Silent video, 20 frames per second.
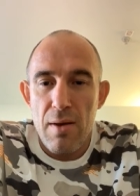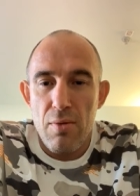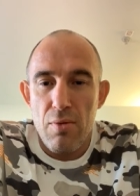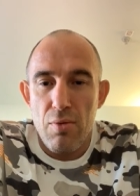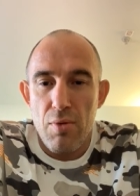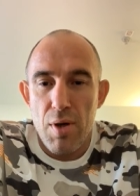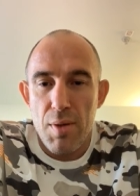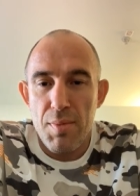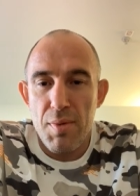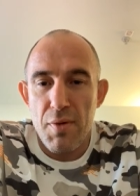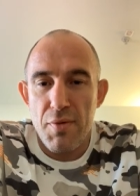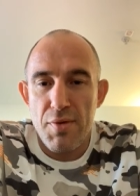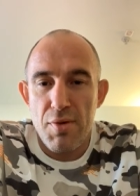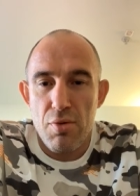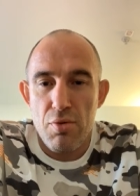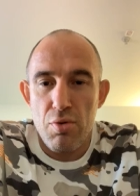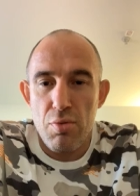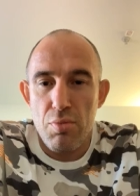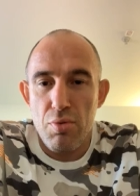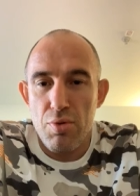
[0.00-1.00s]
У Хабиба все
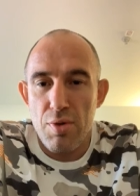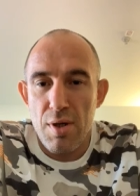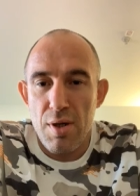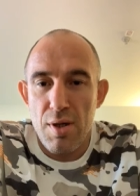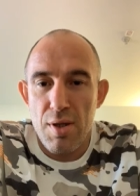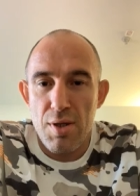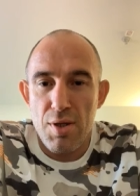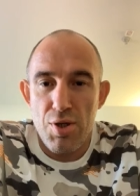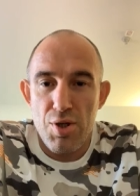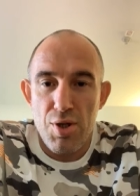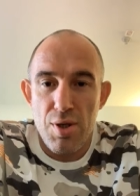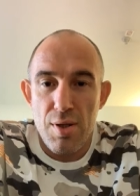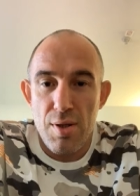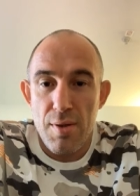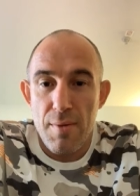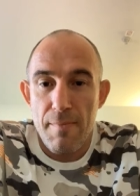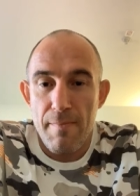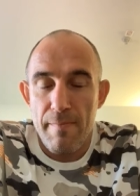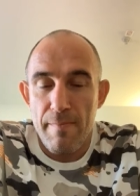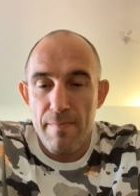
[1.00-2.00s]
равно будут
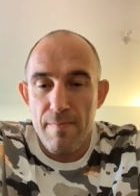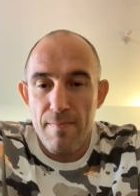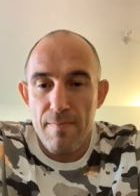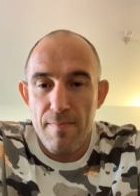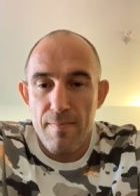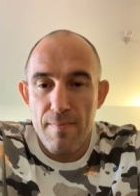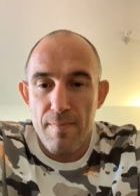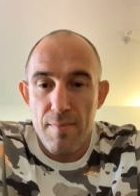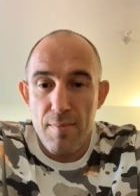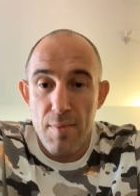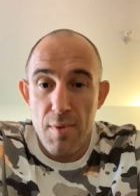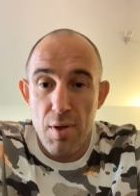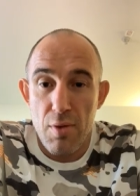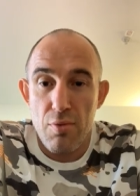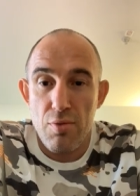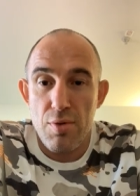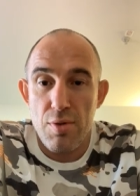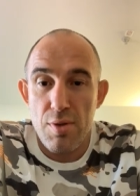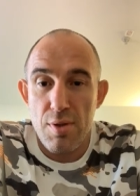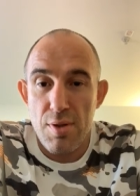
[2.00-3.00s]
ограничения. Да,
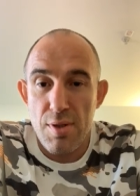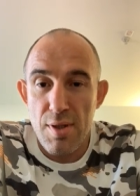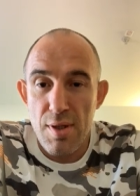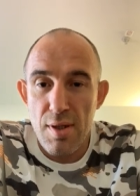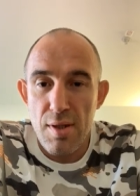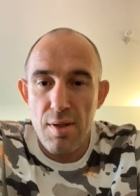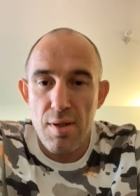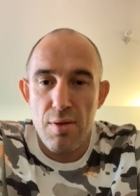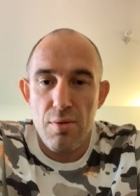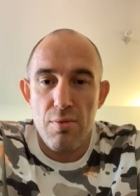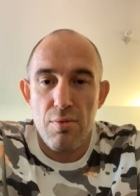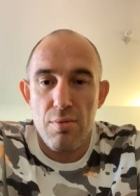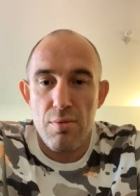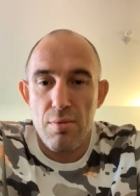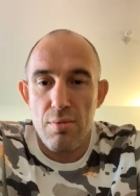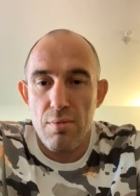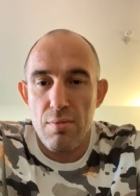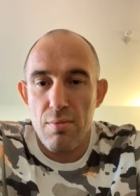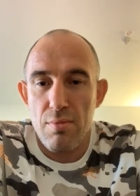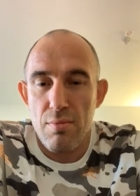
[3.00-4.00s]
он сильный, он
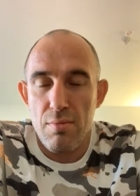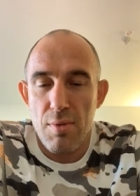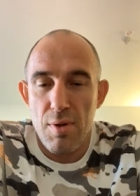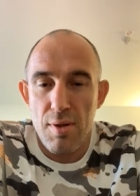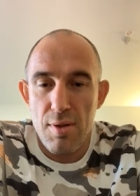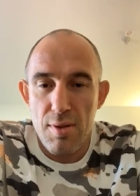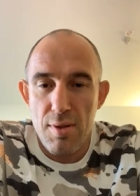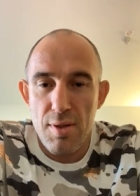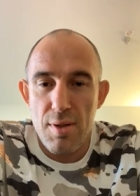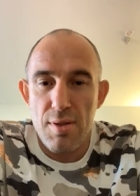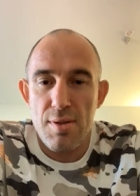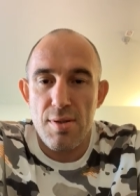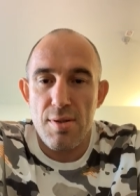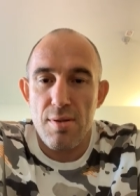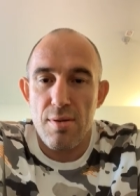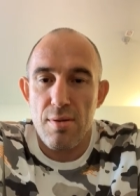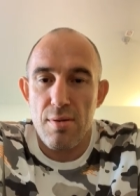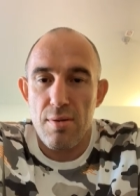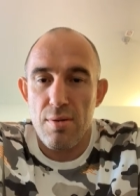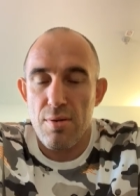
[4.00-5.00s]
молодец,
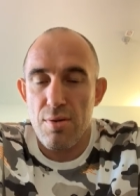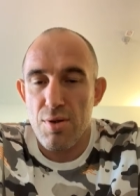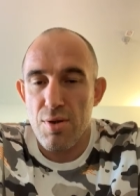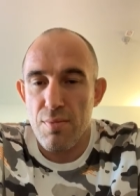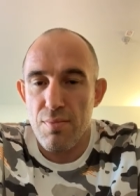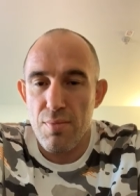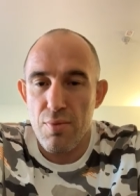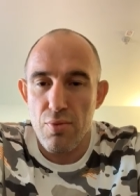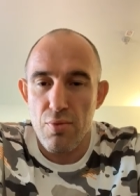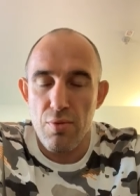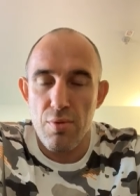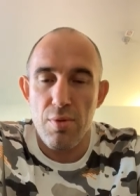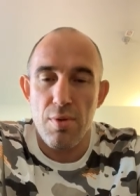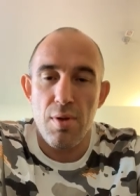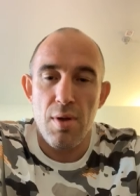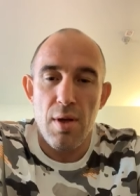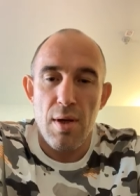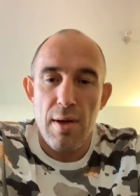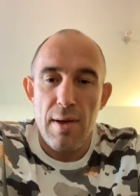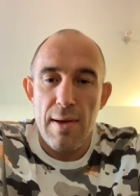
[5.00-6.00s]

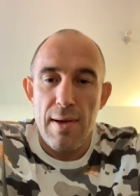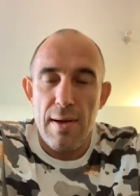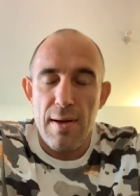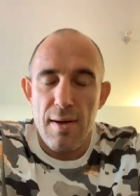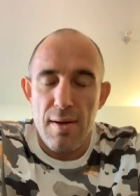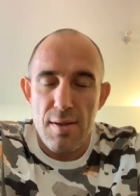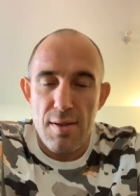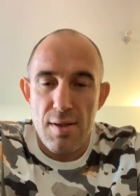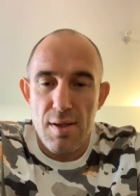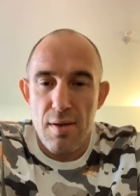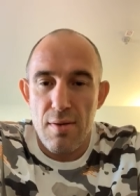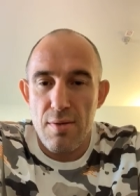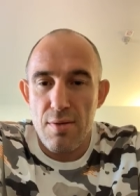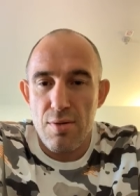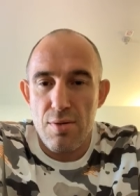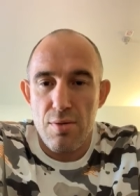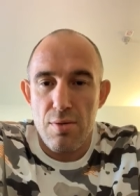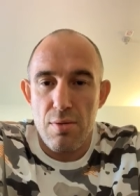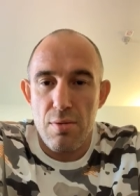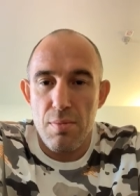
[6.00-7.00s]
чемпион,
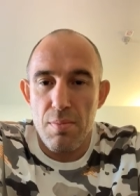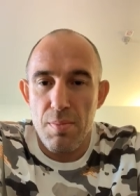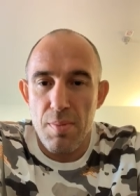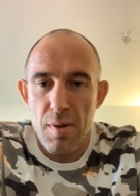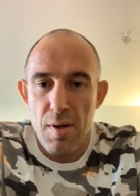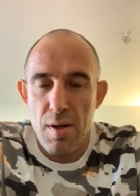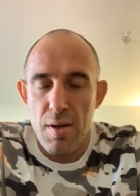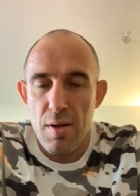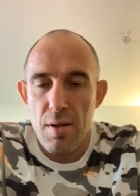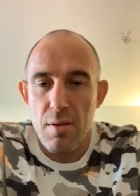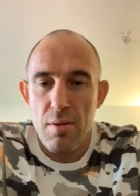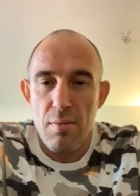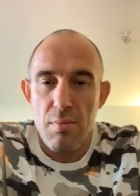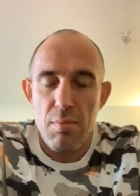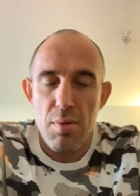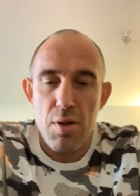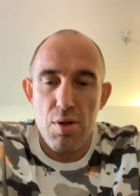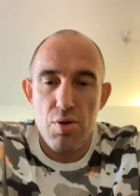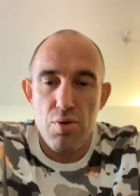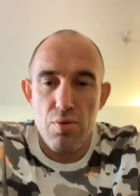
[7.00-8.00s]
красавец, пахарь
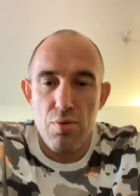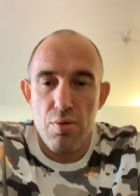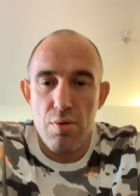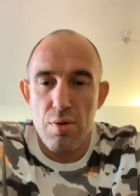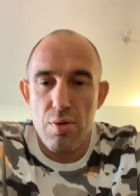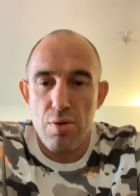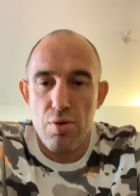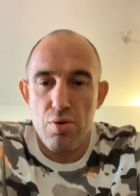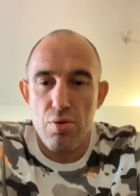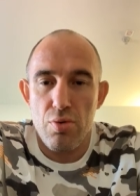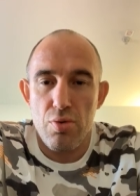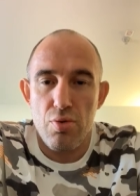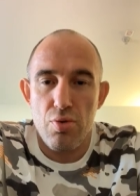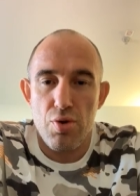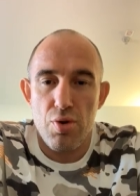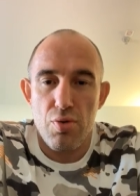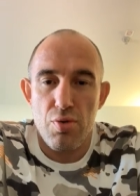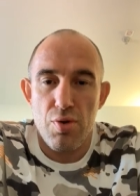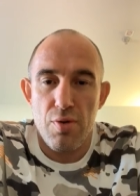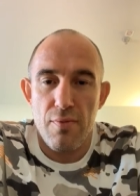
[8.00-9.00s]
большой, что
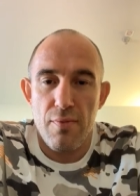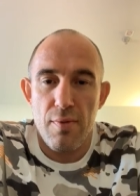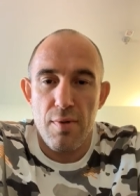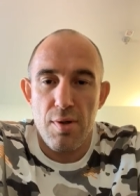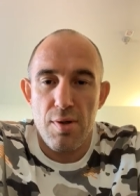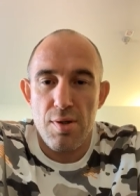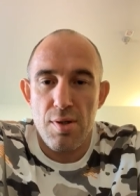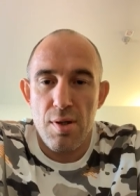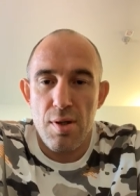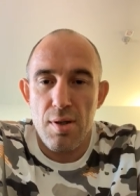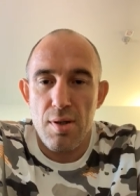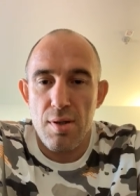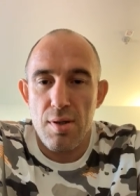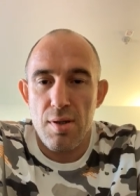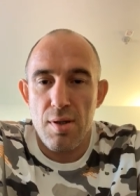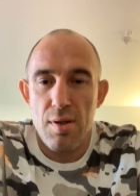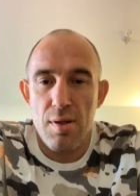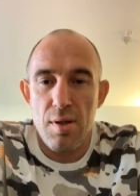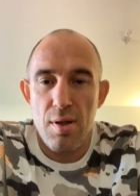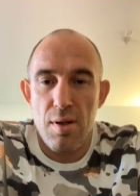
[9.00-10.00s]
тоже очень важно и
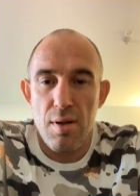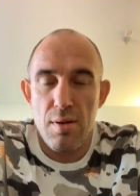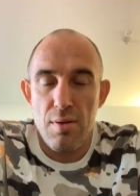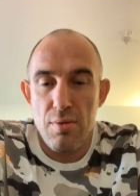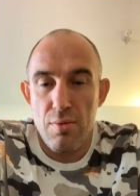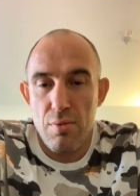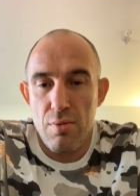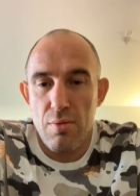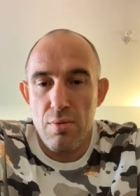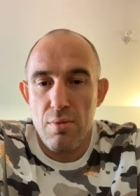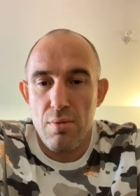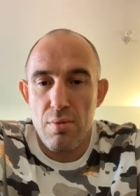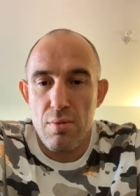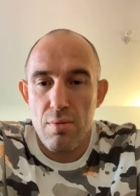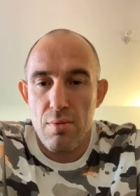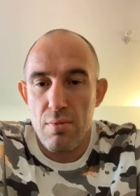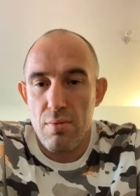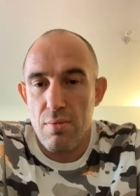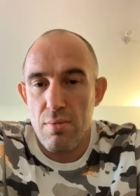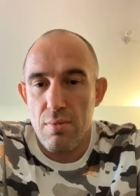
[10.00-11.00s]
так далее.
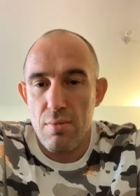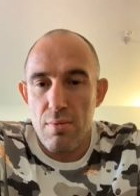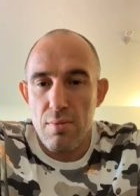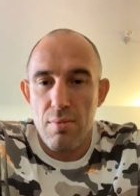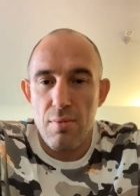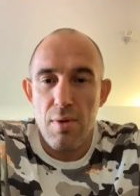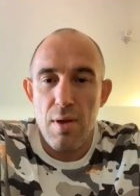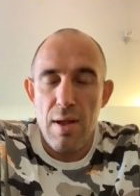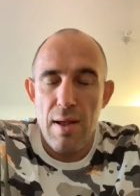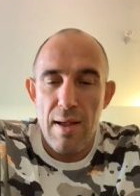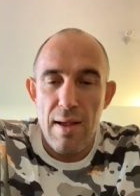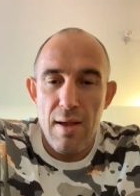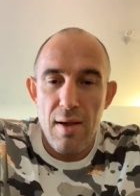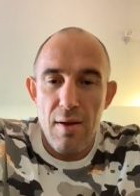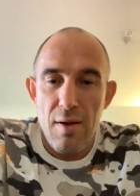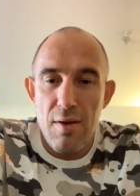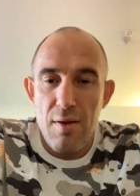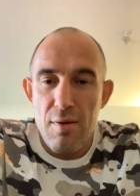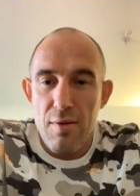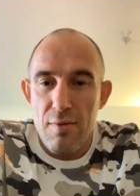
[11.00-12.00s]
Но
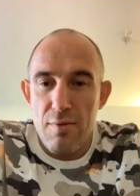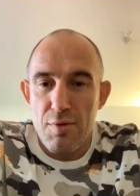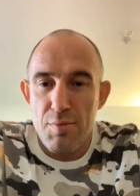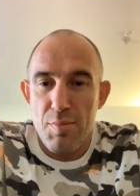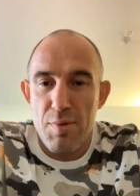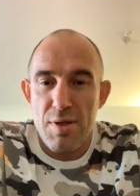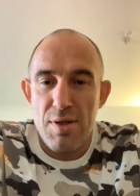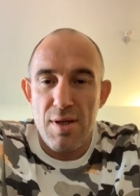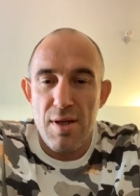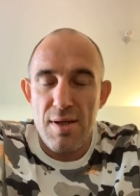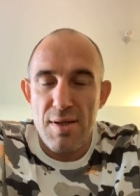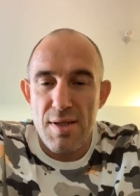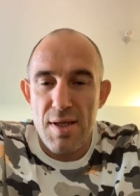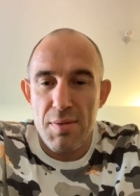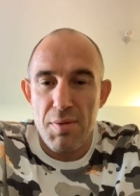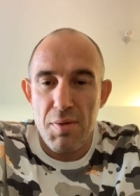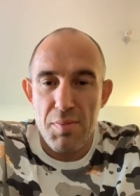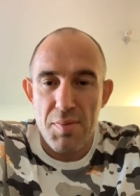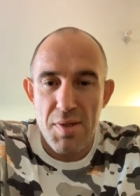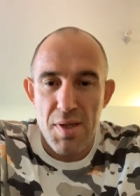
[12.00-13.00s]
спросили
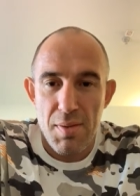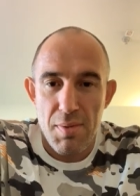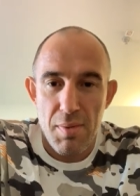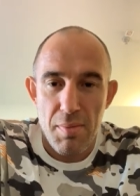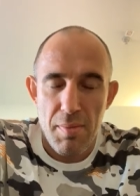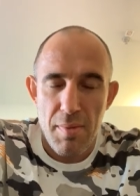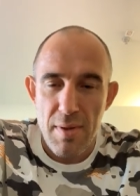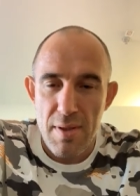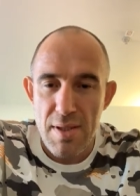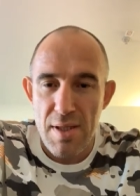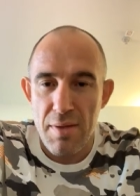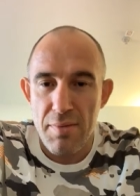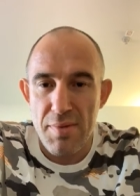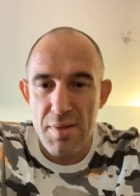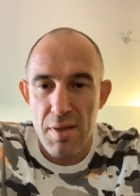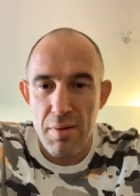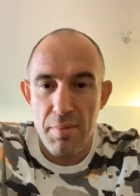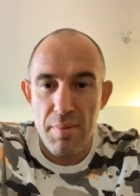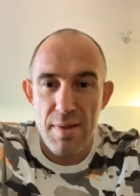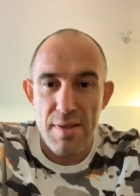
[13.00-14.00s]
самым-самым.
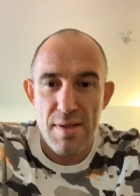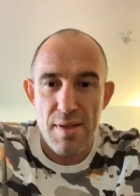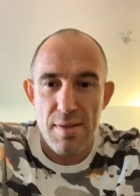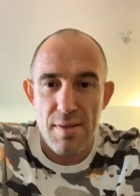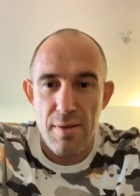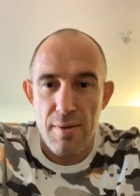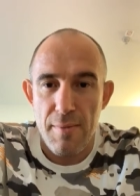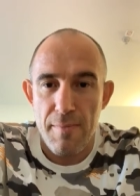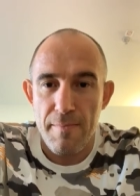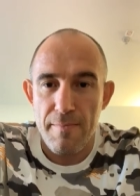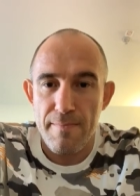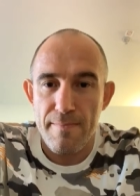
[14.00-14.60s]
Сам-самым я сказал.